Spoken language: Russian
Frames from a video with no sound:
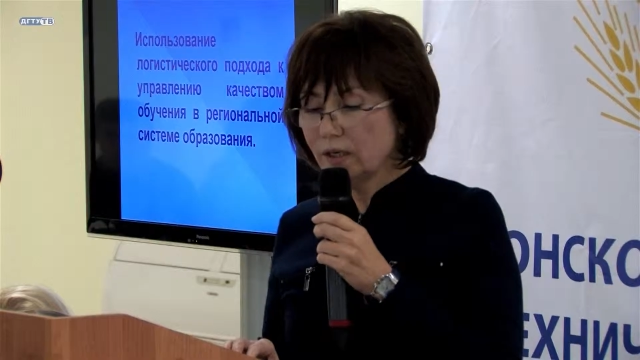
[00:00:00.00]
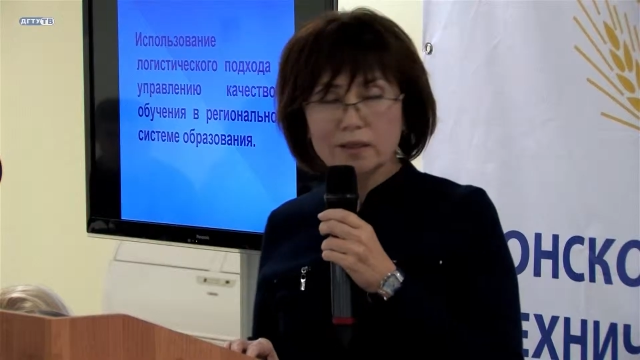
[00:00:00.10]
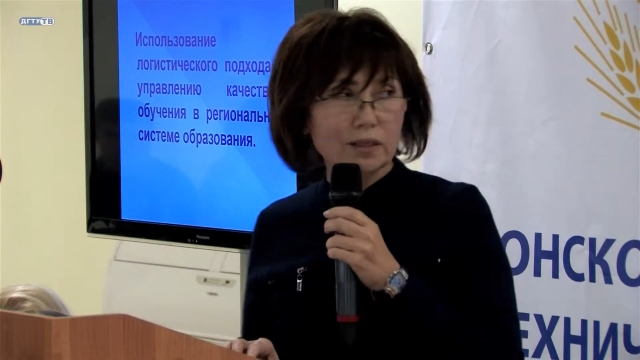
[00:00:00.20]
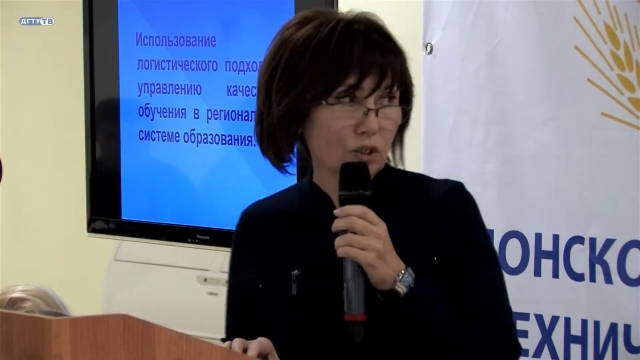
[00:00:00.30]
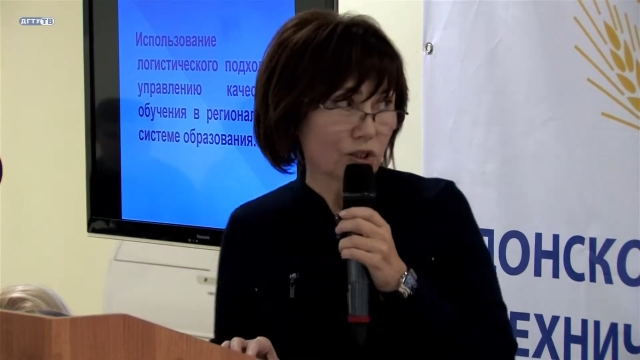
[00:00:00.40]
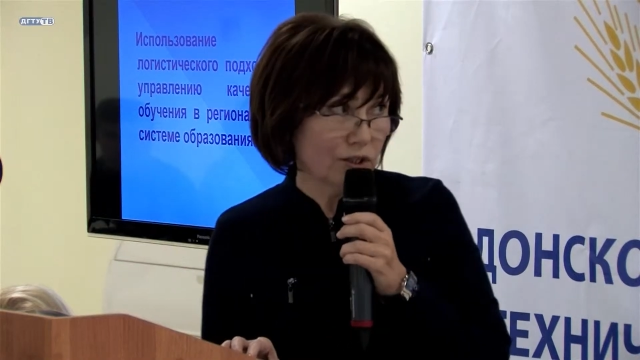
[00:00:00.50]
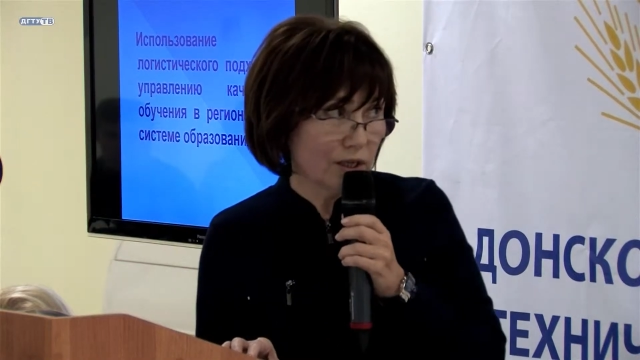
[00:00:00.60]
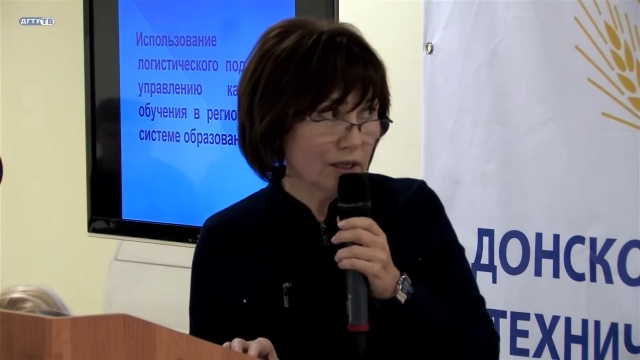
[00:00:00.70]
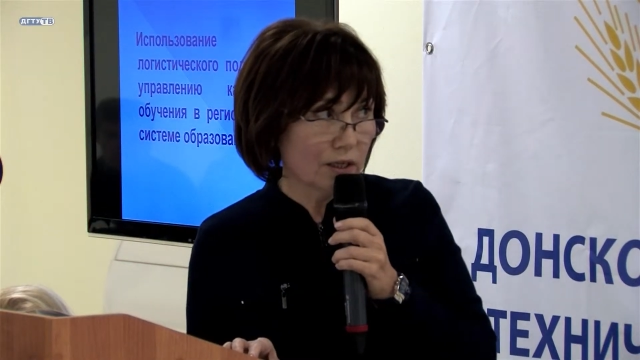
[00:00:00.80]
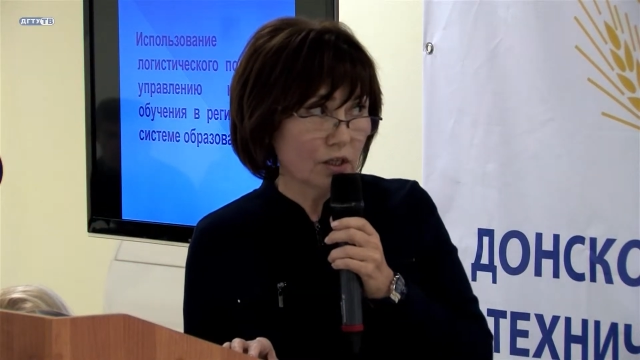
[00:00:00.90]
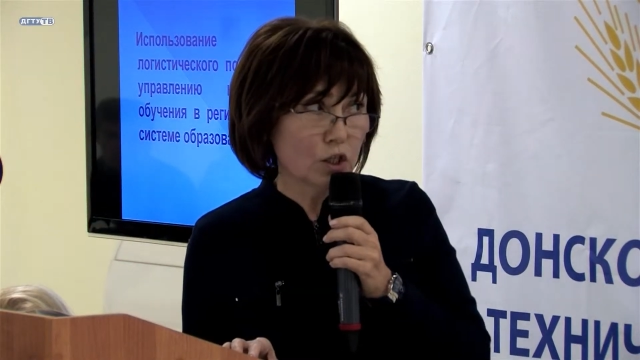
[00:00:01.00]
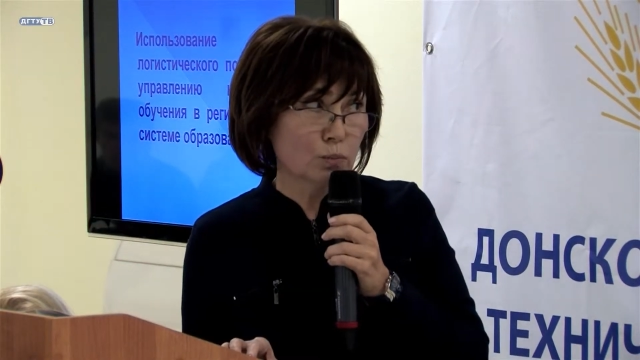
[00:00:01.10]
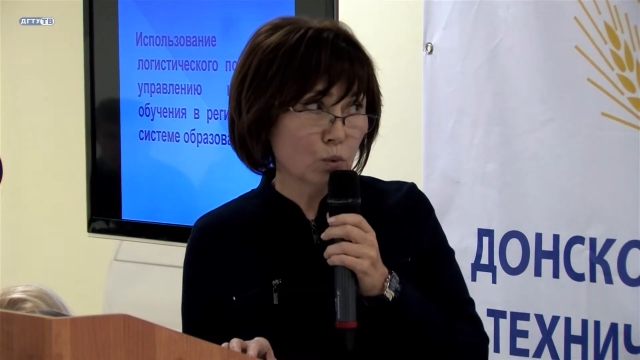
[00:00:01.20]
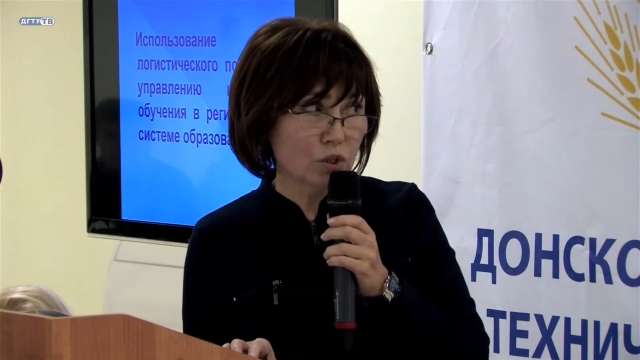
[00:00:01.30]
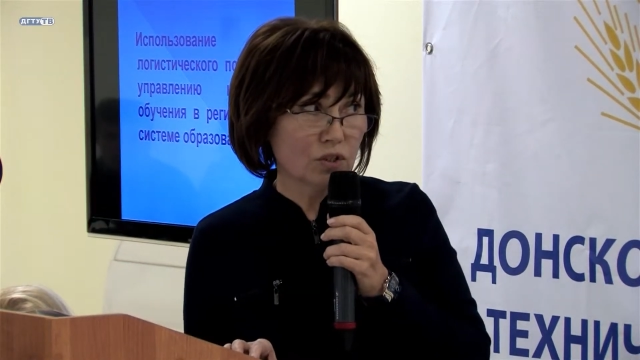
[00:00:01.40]
к ним приходили
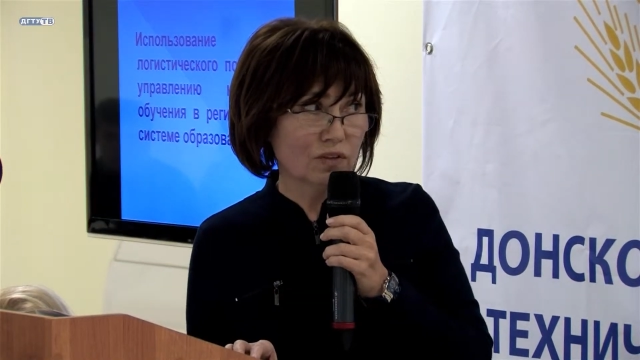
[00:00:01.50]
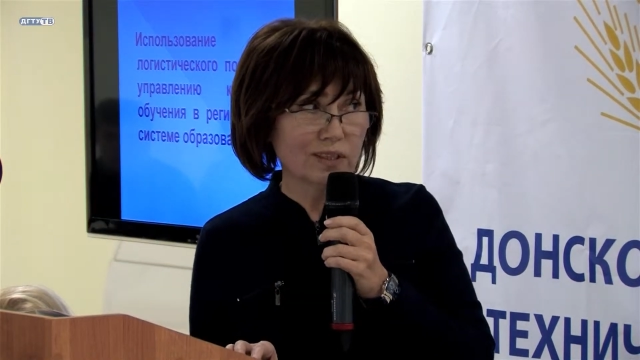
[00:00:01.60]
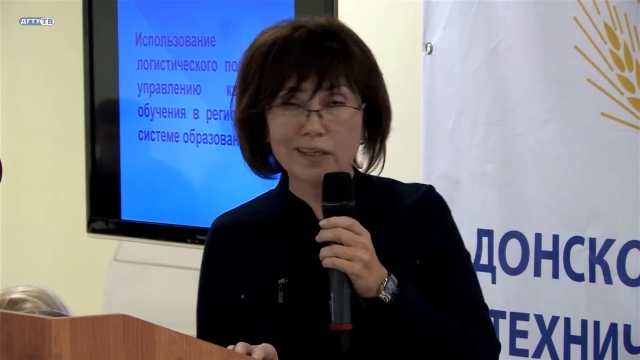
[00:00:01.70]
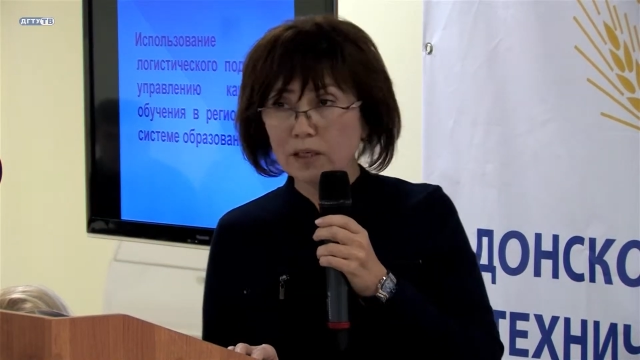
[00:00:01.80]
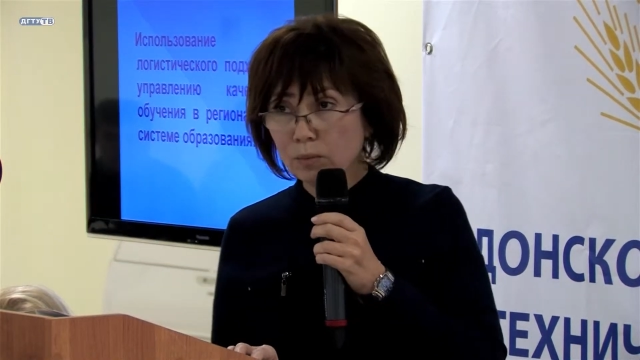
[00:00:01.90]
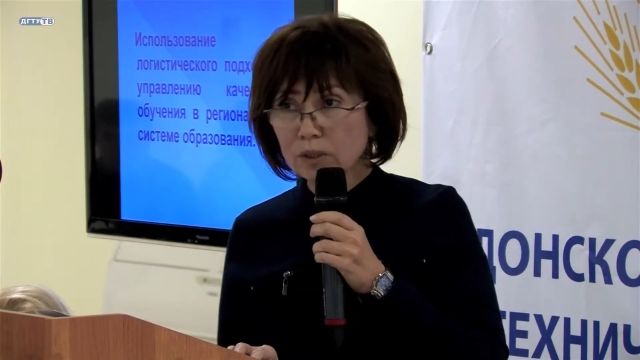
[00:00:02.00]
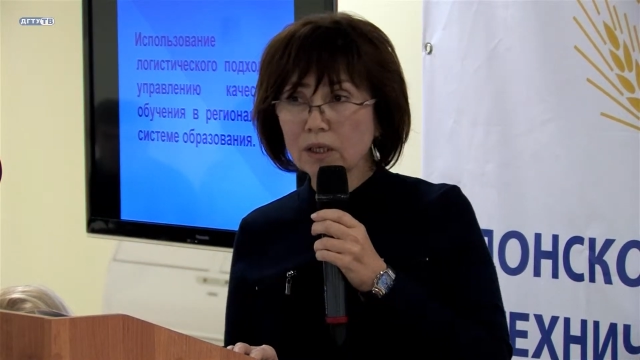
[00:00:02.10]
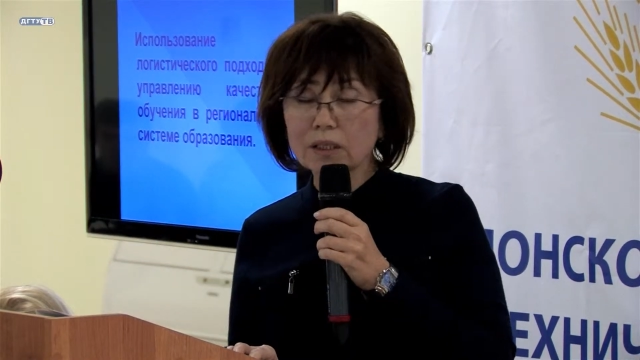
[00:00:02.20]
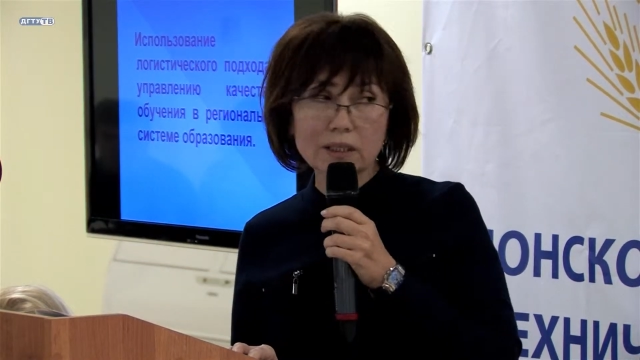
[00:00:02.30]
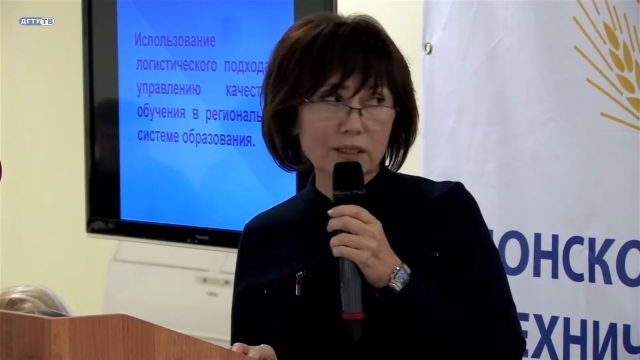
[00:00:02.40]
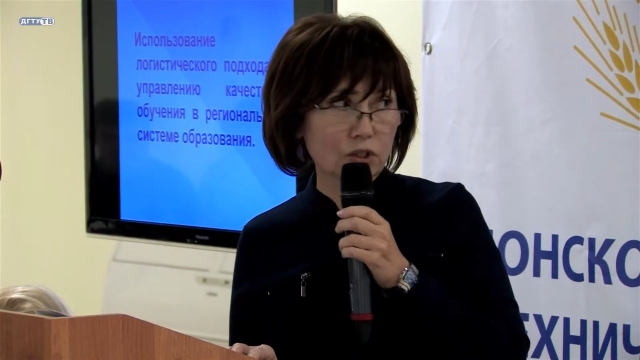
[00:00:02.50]
подготовленные студенты.